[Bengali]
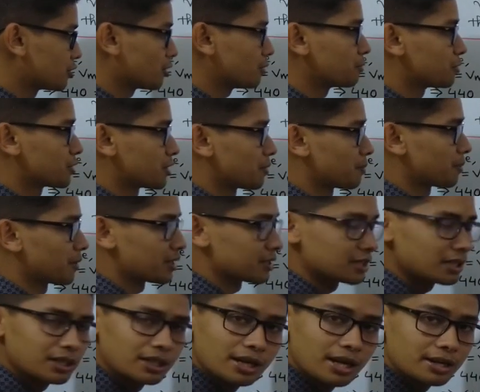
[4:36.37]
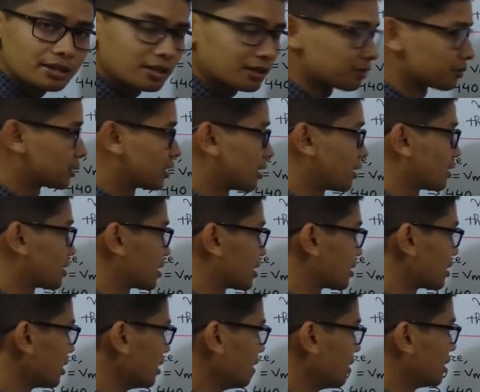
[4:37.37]
নিশ্চয়ই বুঝতে পেরেছেন এই লাইনটা থেকে
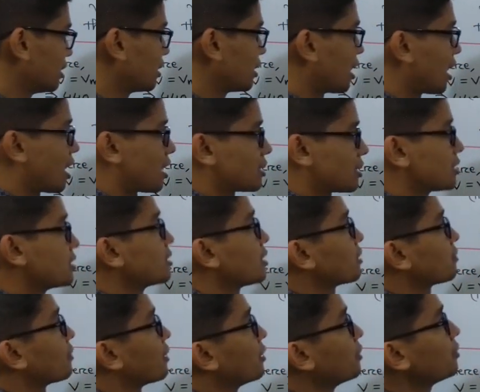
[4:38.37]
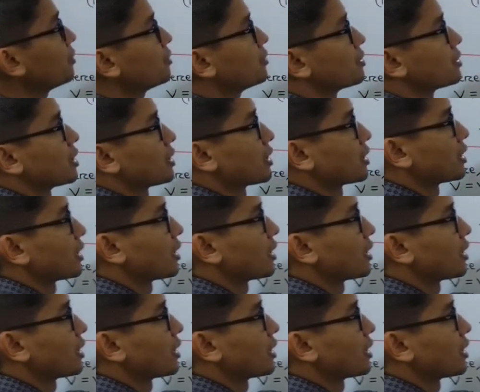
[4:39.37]
এসেছে আর থিটার ভ্যালু যেটা